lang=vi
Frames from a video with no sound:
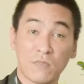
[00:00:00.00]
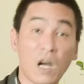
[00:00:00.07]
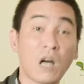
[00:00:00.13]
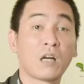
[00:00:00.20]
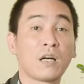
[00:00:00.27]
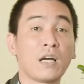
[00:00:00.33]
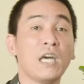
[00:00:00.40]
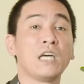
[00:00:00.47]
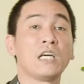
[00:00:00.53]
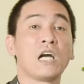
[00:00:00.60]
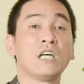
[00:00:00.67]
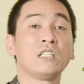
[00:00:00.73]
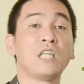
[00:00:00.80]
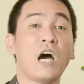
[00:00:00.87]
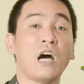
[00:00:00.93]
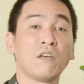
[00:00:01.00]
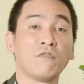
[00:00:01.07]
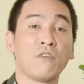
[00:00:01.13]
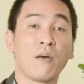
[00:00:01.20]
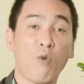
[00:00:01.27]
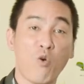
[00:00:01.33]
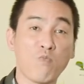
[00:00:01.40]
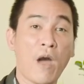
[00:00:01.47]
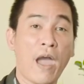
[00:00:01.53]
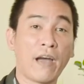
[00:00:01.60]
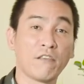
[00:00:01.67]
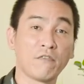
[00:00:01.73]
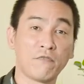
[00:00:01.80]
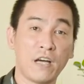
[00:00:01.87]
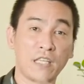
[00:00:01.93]
cực kỳ cẩn thận về bố mẹ
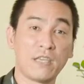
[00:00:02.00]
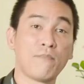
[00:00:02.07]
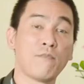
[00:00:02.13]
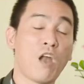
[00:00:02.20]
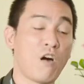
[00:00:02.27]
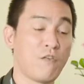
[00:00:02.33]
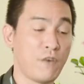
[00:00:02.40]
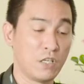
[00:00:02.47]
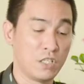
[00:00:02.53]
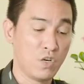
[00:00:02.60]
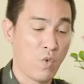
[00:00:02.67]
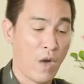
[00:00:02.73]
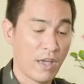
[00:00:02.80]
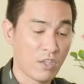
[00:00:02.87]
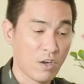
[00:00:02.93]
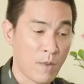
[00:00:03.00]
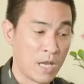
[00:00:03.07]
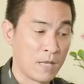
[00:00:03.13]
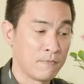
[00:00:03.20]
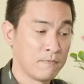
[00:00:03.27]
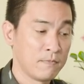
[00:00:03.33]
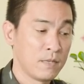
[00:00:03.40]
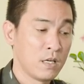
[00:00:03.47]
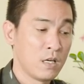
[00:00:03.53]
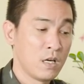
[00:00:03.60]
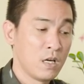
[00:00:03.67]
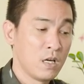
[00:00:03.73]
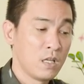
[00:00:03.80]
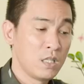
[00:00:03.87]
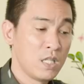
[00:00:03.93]
và chăm lo phần sức khỏe cho mình
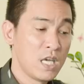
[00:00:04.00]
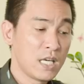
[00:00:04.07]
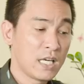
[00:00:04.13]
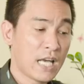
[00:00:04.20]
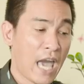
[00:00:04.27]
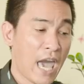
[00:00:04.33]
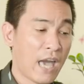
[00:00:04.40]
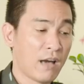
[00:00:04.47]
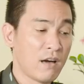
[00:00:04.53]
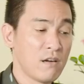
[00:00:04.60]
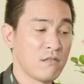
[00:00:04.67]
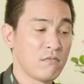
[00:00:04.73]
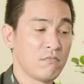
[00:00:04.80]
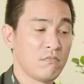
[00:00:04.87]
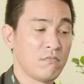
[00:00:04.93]
thiên can á